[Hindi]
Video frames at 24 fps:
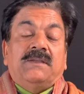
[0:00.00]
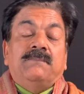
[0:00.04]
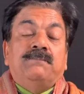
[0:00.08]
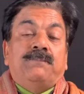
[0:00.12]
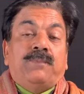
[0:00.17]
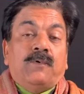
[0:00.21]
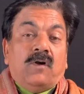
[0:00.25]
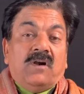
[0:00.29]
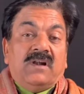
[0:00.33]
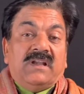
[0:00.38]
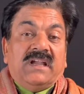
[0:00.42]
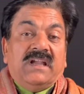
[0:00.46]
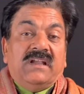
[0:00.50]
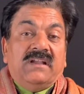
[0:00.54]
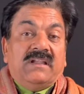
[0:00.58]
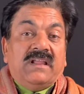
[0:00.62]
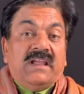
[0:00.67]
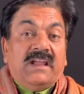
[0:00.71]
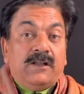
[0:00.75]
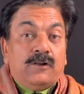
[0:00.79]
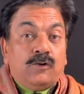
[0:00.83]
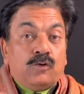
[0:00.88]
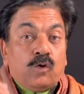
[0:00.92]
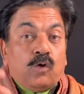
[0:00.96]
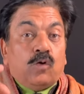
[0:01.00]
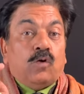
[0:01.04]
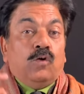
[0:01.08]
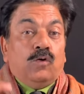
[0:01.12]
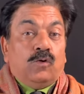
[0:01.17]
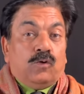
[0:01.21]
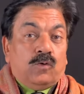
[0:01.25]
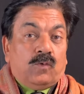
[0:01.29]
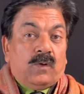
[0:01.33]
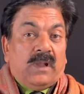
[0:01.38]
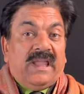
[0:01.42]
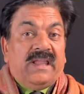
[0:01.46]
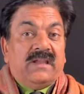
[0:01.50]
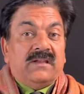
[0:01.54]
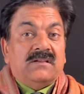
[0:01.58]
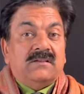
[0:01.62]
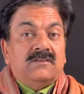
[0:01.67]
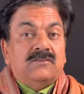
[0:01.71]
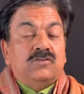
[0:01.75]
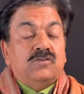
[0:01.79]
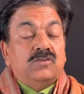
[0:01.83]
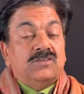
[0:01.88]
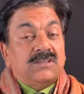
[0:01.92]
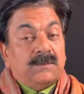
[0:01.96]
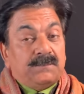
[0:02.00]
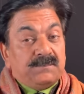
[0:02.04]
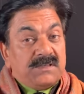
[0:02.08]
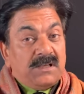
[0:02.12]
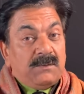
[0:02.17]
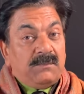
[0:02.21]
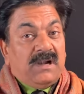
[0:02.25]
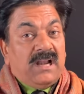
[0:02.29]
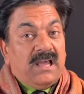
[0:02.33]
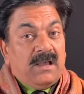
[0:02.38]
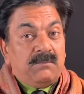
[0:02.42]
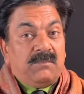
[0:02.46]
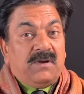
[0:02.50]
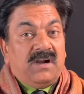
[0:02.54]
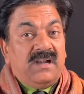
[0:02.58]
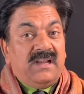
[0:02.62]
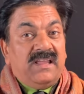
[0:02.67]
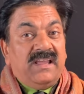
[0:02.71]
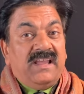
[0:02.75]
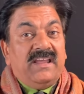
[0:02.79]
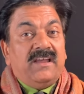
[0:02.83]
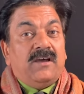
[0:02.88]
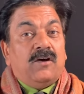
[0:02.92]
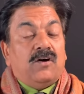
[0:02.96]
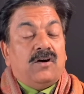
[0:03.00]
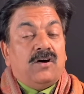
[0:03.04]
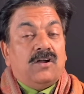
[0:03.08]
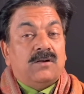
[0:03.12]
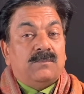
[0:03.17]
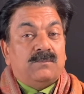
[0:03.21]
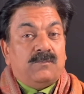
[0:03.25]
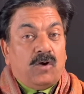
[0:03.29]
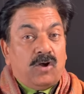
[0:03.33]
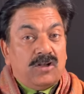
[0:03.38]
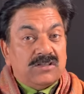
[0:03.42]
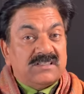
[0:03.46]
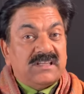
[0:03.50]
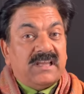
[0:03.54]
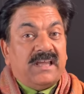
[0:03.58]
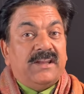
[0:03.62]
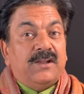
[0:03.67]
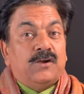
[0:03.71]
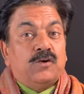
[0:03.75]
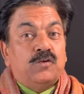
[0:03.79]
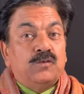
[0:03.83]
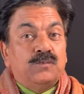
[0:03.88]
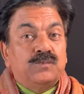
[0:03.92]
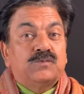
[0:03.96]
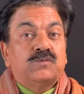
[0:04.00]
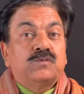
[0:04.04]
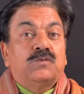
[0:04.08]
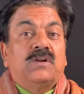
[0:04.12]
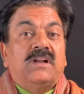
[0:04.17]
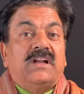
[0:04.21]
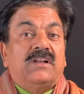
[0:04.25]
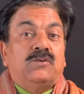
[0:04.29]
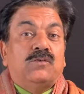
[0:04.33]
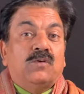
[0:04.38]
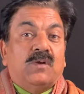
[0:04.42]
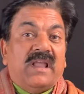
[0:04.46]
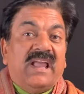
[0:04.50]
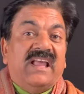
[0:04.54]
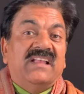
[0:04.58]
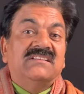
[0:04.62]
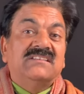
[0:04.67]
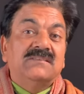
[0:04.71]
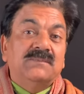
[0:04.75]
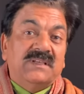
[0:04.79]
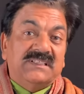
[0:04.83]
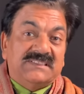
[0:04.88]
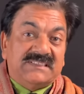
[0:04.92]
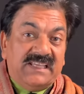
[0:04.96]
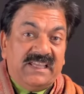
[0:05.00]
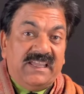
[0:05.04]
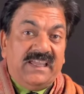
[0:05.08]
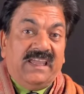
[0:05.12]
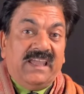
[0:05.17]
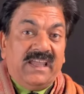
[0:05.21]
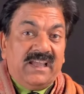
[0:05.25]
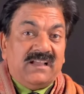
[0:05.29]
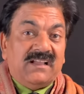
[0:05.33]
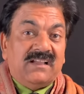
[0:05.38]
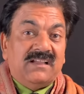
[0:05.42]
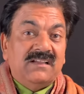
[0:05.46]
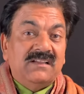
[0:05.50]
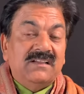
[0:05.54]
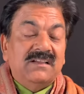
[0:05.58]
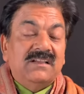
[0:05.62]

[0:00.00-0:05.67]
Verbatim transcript: इंपॉर्टेंट है टोको टुकेन जो सबसे बड़ा बर्ड है और बहुत सारे खूबसूरत टुकेंस में से एक